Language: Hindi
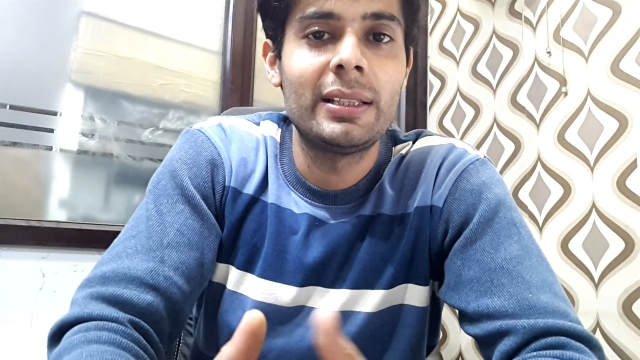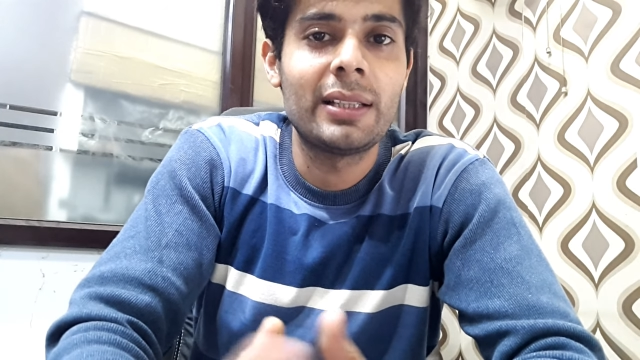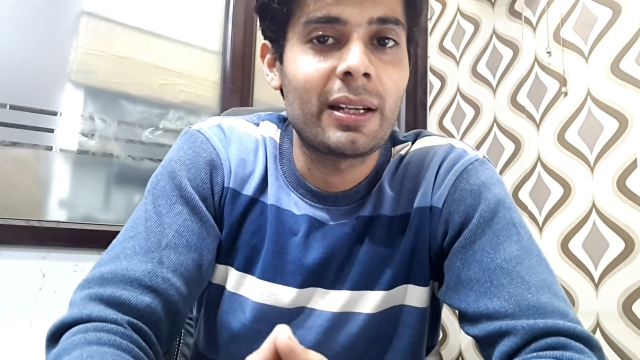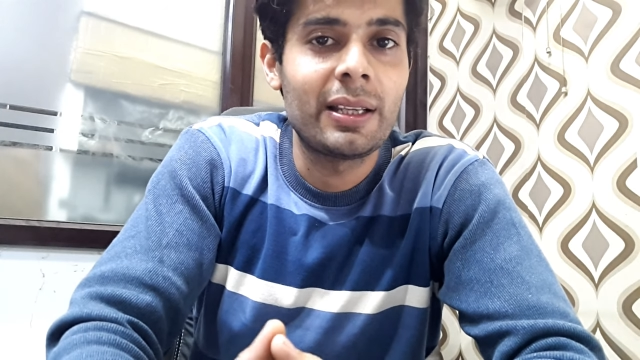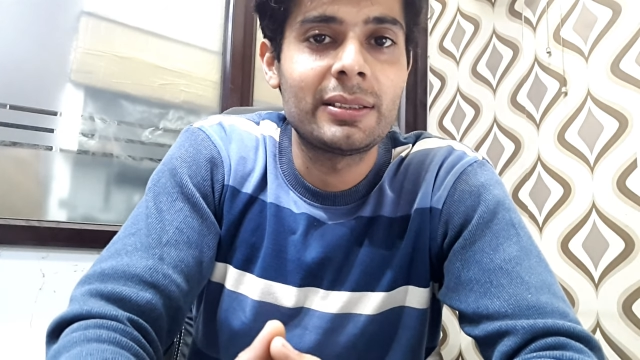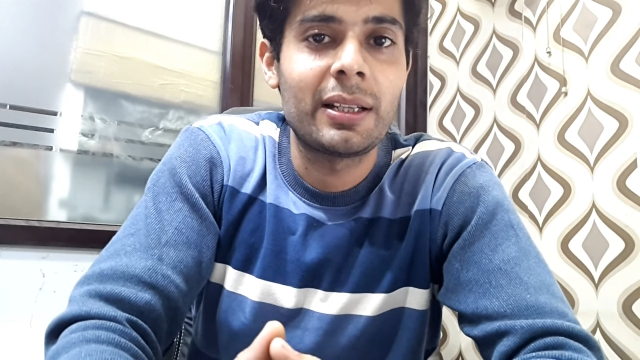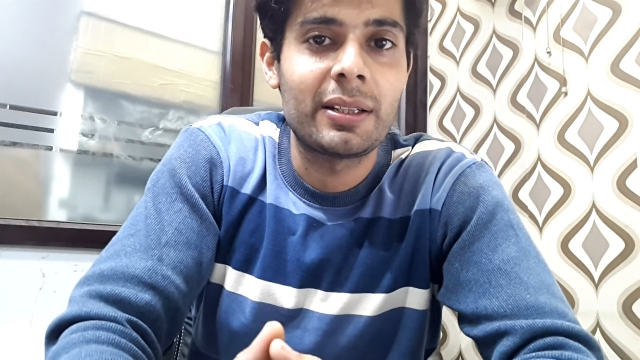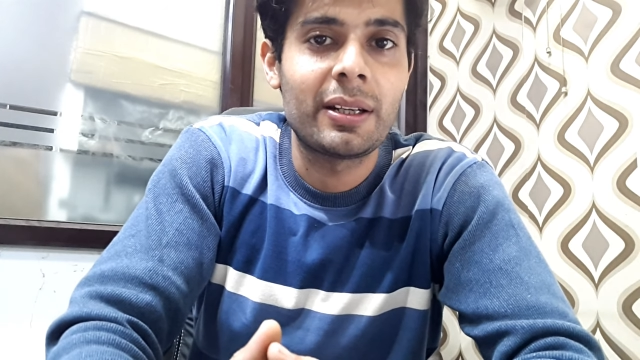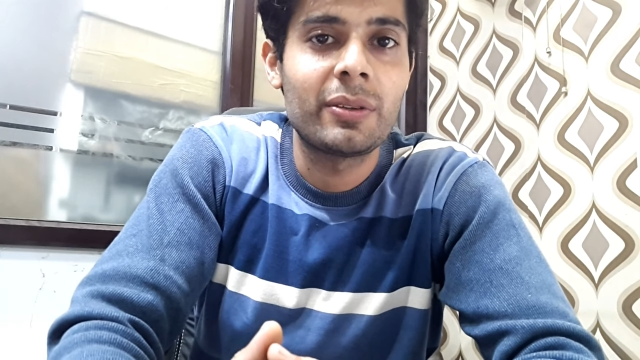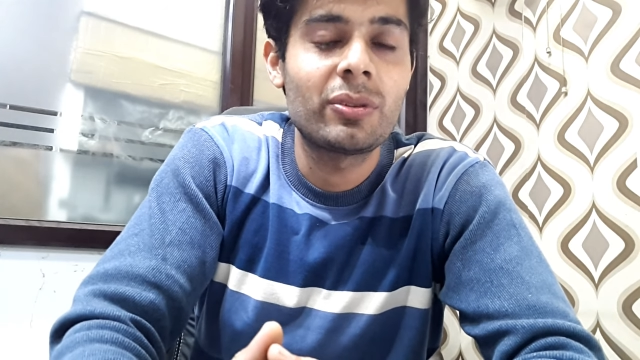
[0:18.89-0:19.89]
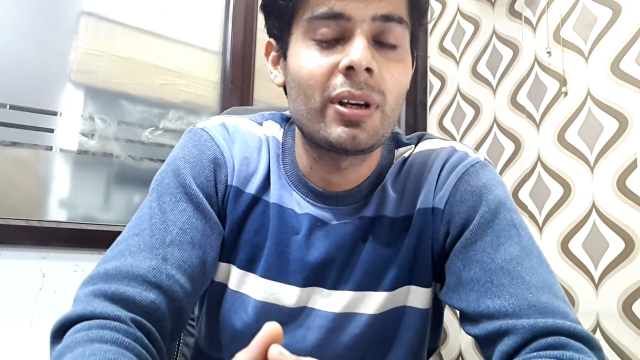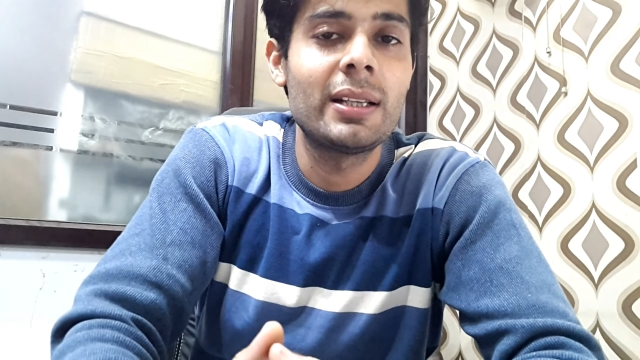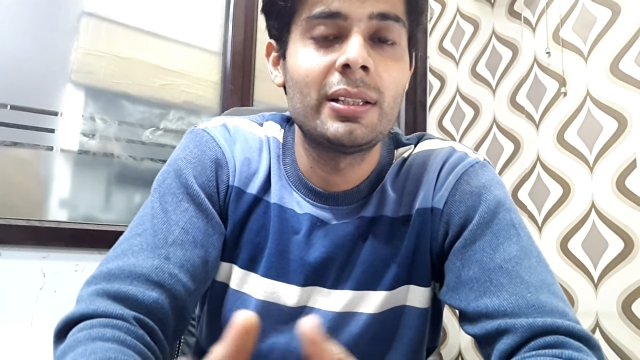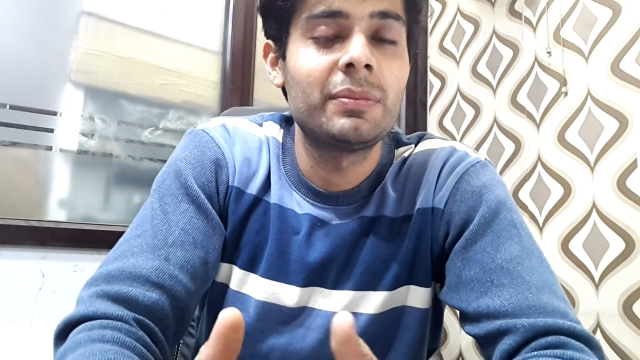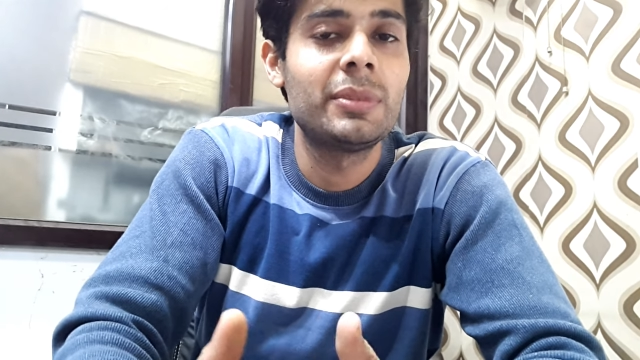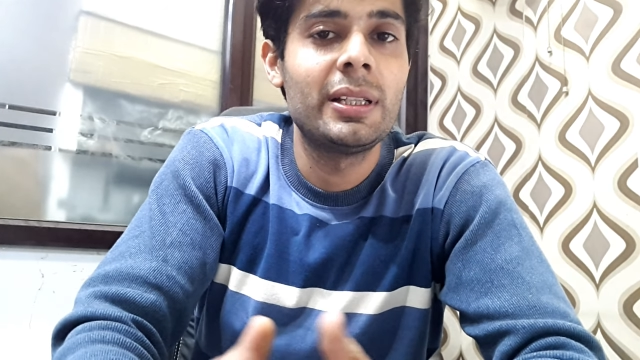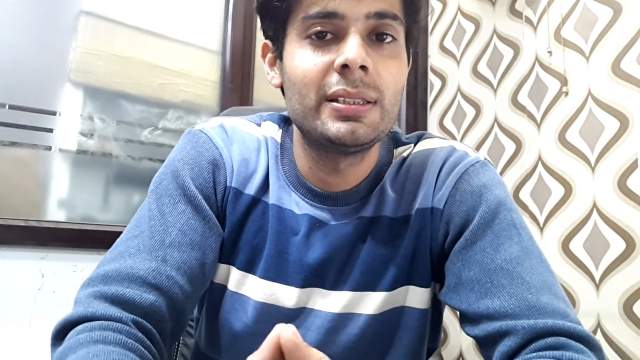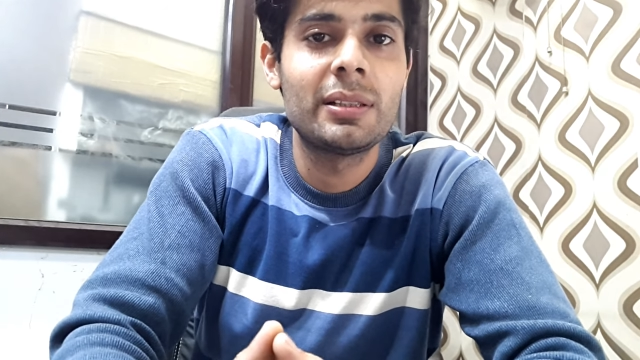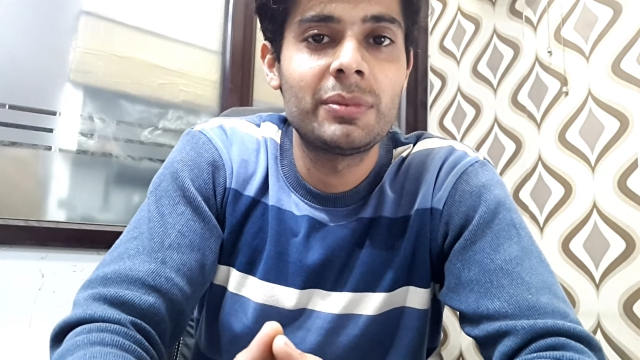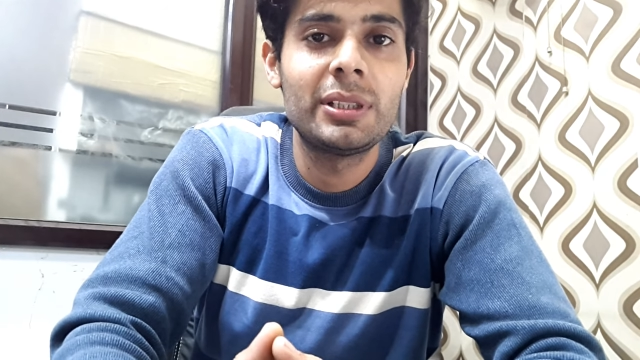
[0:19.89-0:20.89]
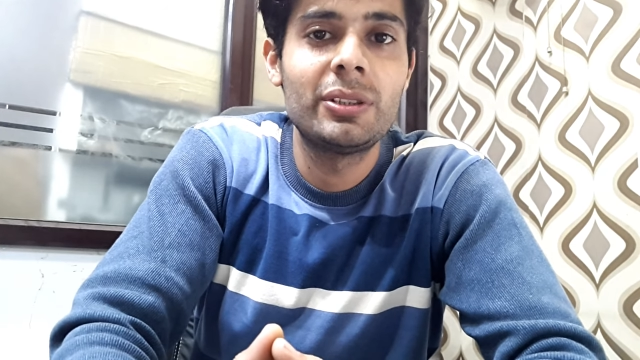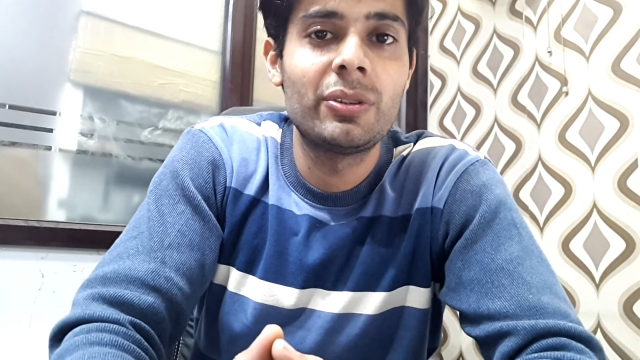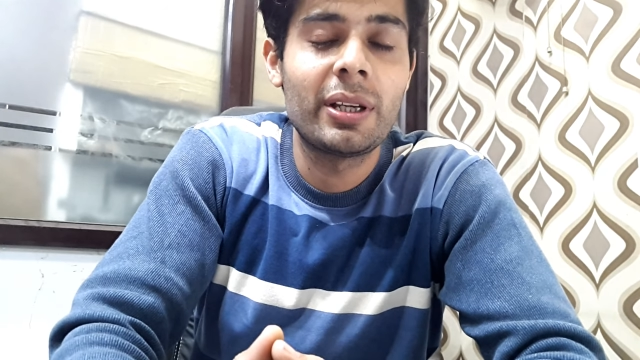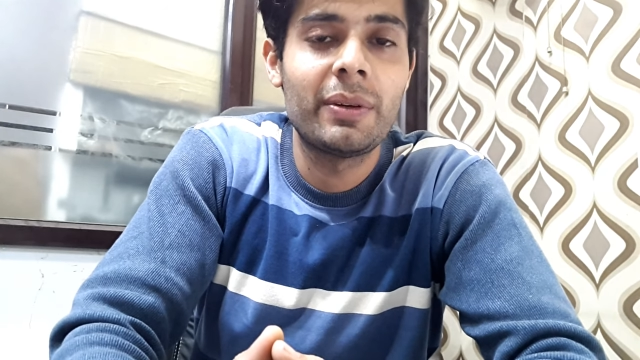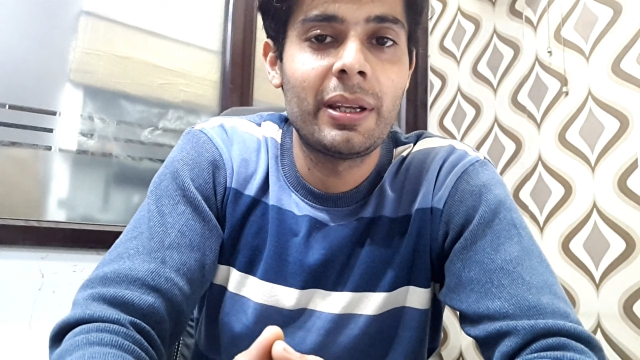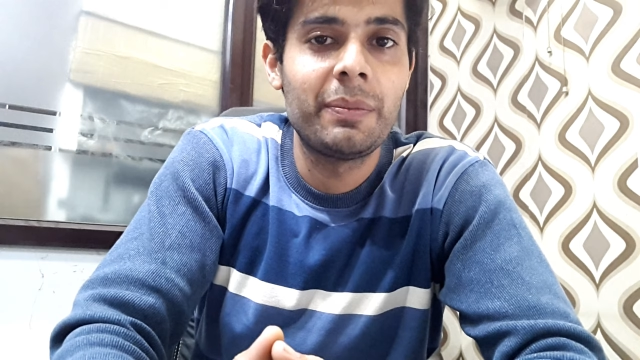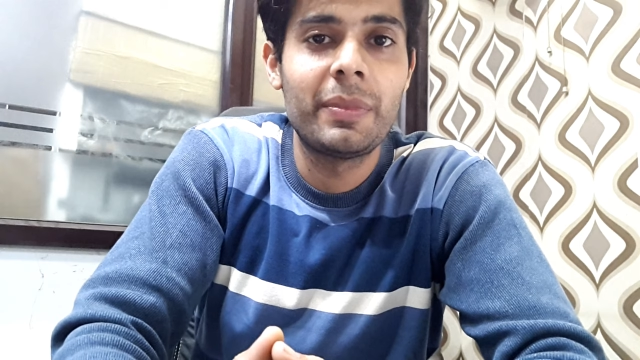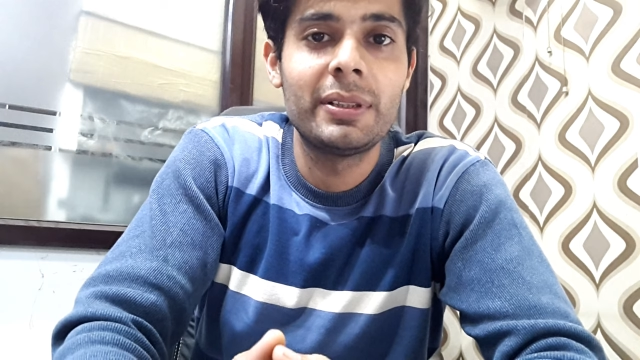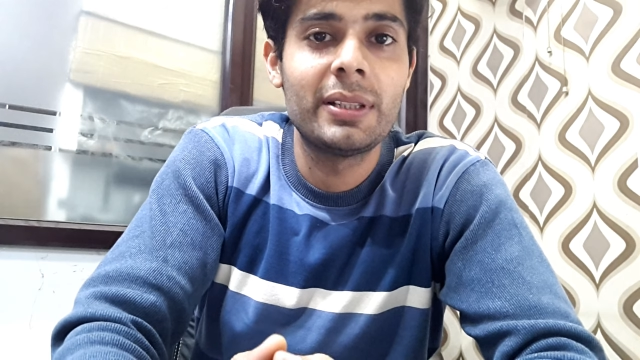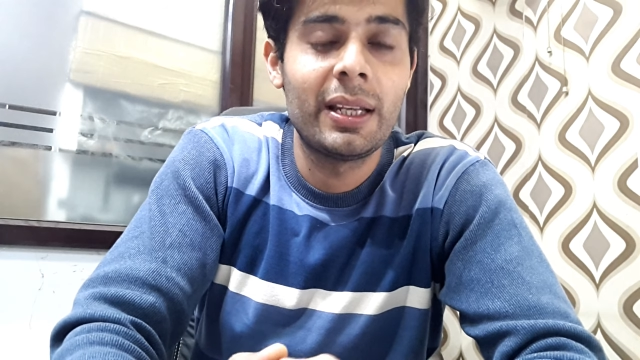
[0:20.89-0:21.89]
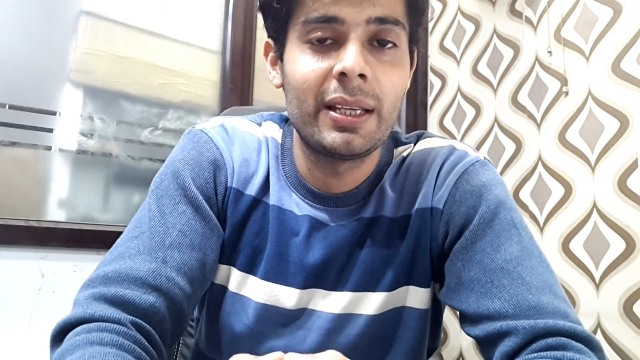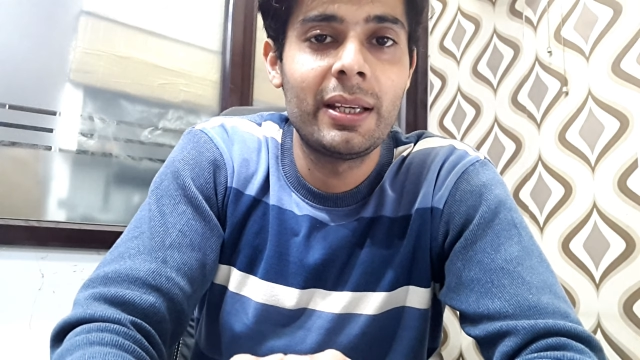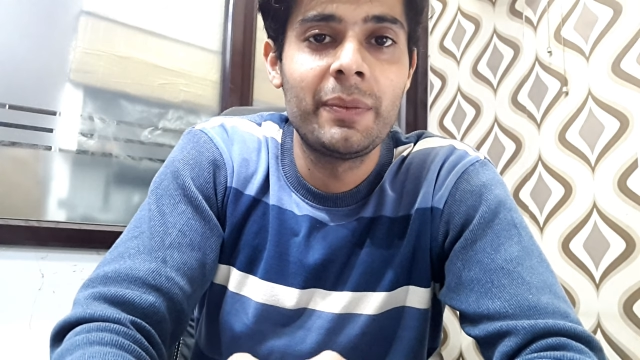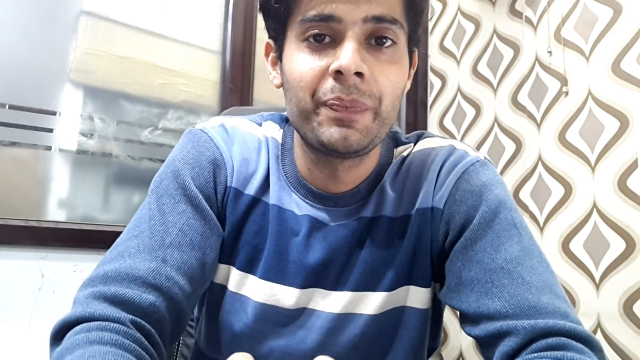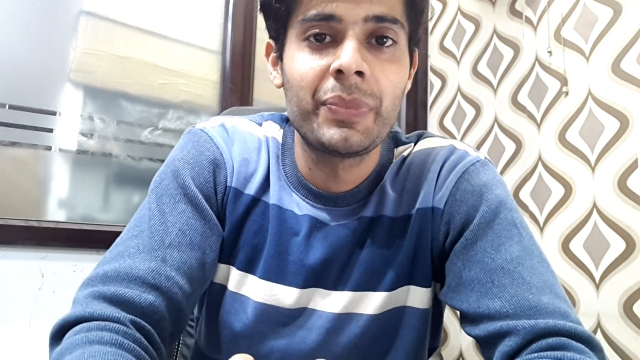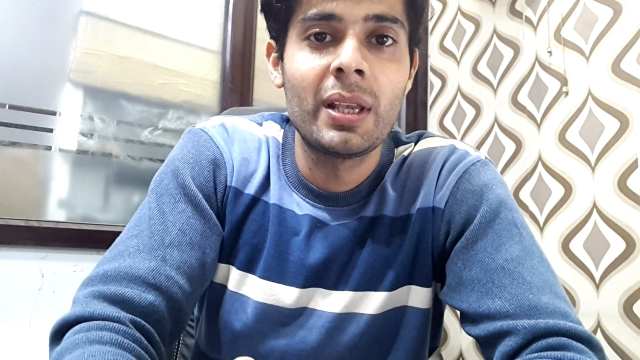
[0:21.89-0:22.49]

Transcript: एसेक्टा एसेक्टा तो आज हम इन सब चीज़ों के बारे में जानेंगे